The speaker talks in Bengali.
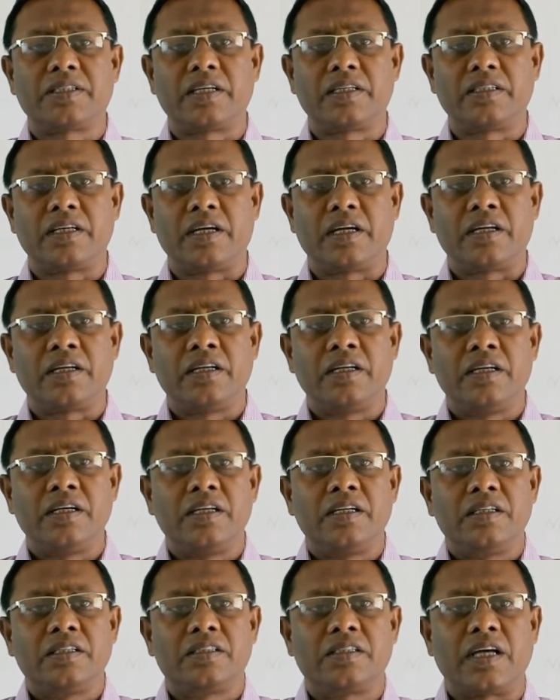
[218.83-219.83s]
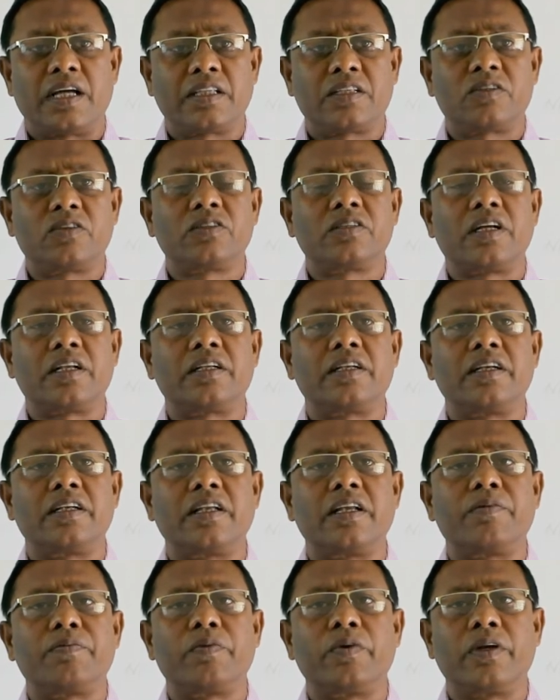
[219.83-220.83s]
হাজার
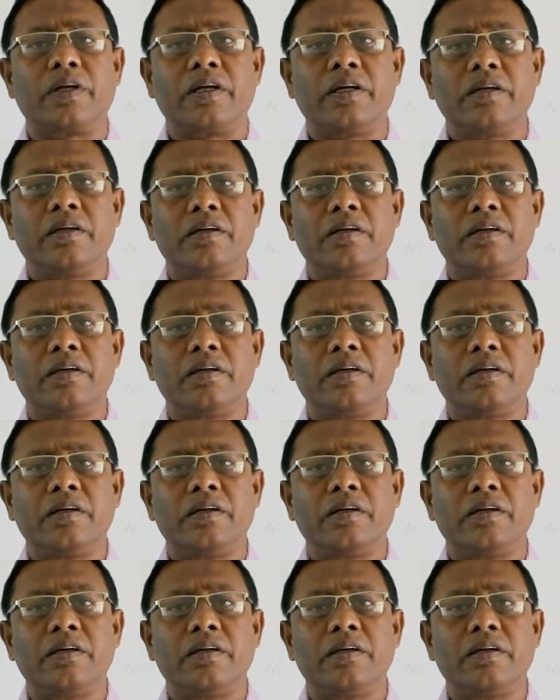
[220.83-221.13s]
ছাত্রছাত্রীদের উপরে